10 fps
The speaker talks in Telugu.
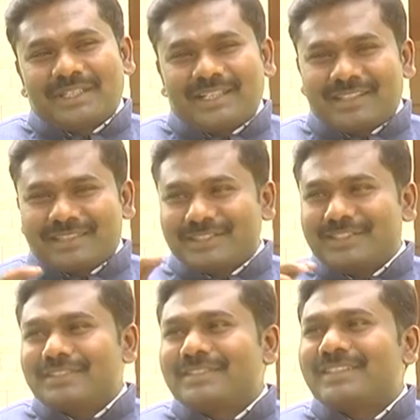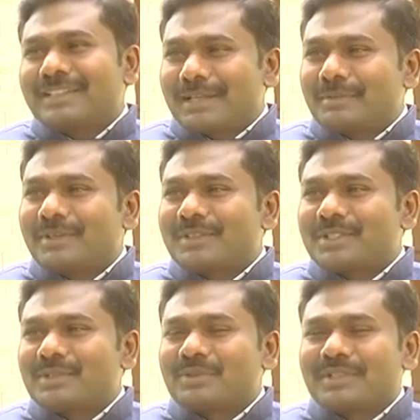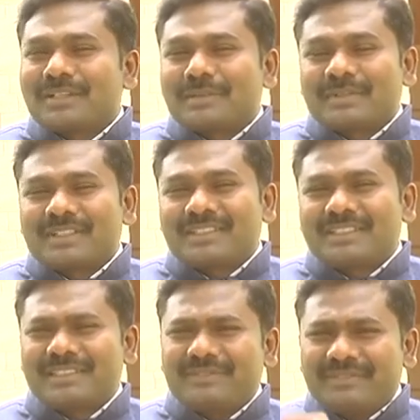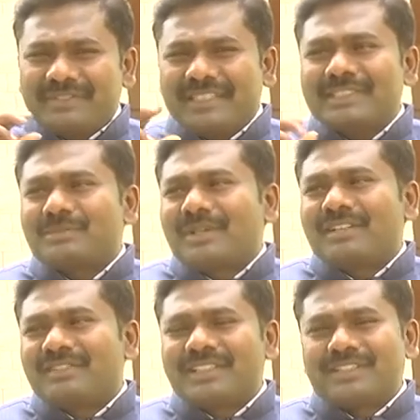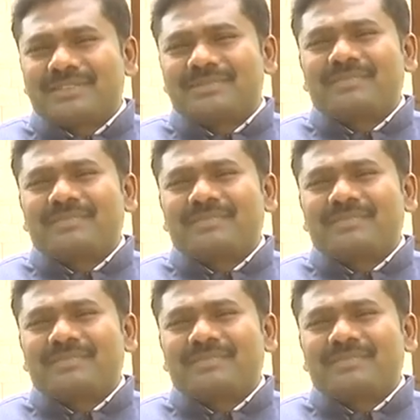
ఆ చిన్న గ్రామంలో చదువుకున్నాను అనమాట ఇట్స్ ఎ వెరీ స్మాల్ విలేజ్